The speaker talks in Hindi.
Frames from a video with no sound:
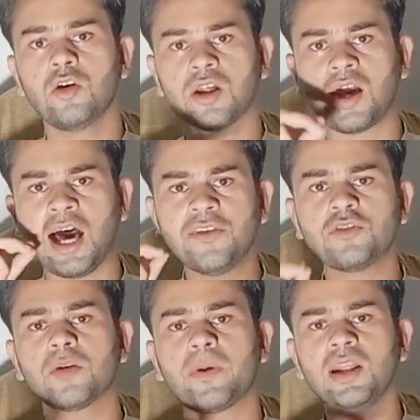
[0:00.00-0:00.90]
और
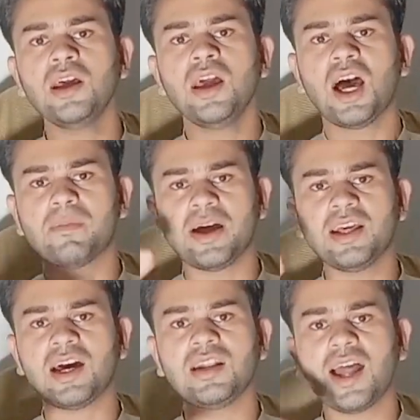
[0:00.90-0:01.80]
ख़ास तौर पर
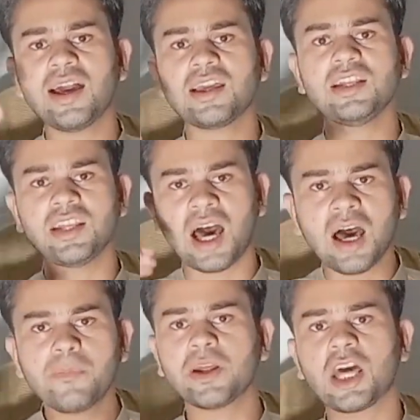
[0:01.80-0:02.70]
हमारे अल्लाह के
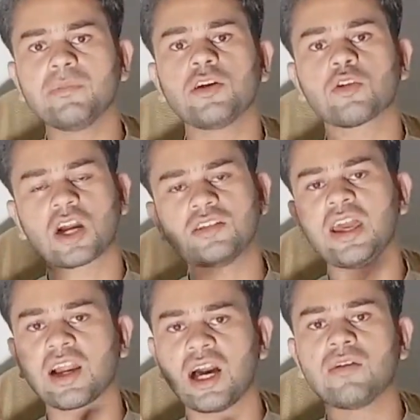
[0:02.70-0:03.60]
नाम पर हमें रोका
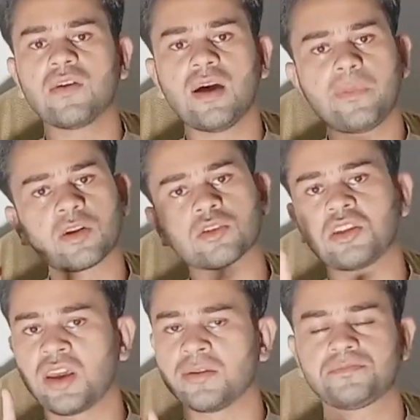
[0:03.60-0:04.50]
जाएगा हम वहाँ पर
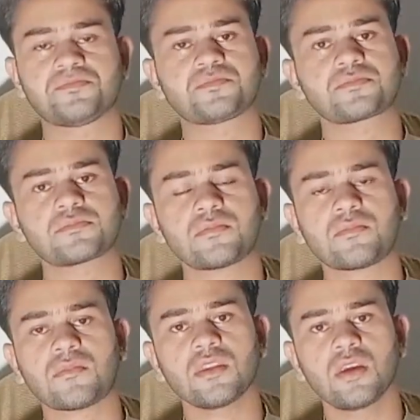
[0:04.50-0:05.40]
रुकते हैं
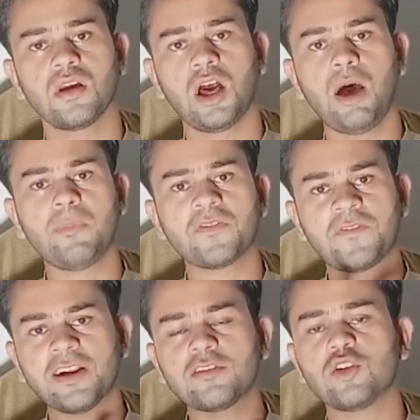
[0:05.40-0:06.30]
हम पर
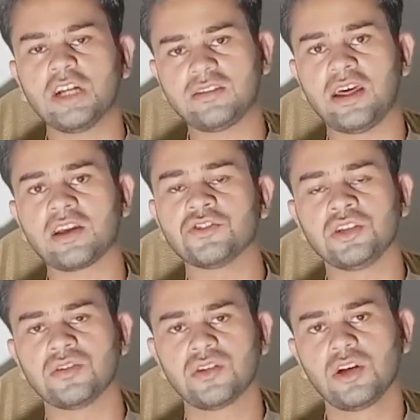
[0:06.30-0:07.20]
फ़र्ज़ हो जाता है ये
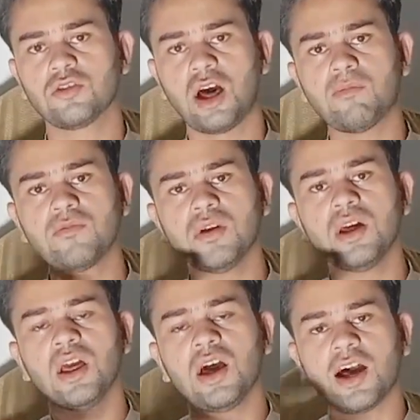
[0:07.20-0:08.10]
चीज़ तो हम
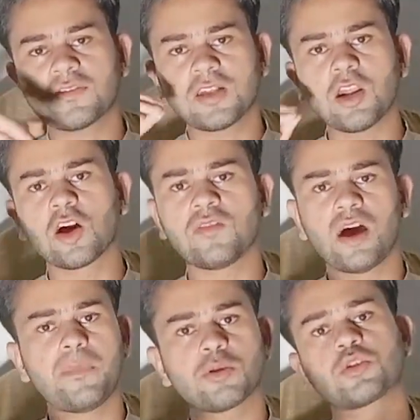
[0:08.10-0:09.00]
अक्सर लोग
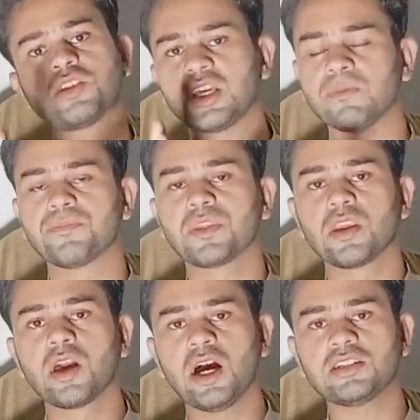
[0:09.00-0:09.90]
वहाँ पर रुकते हैं
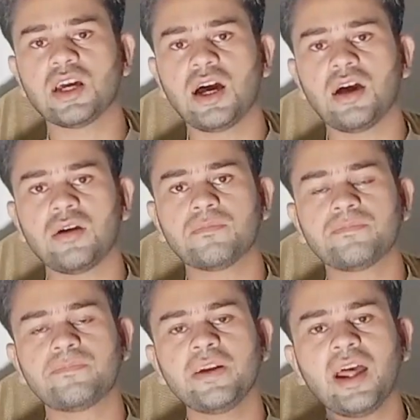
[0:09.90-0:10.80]
अच्छा
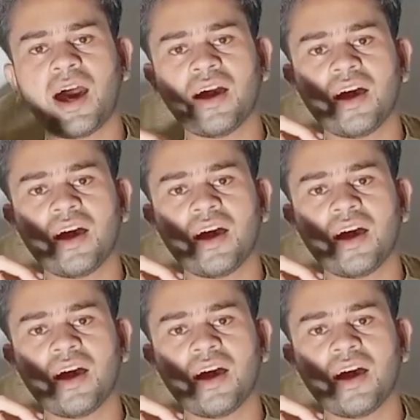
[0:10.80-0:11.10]
फिर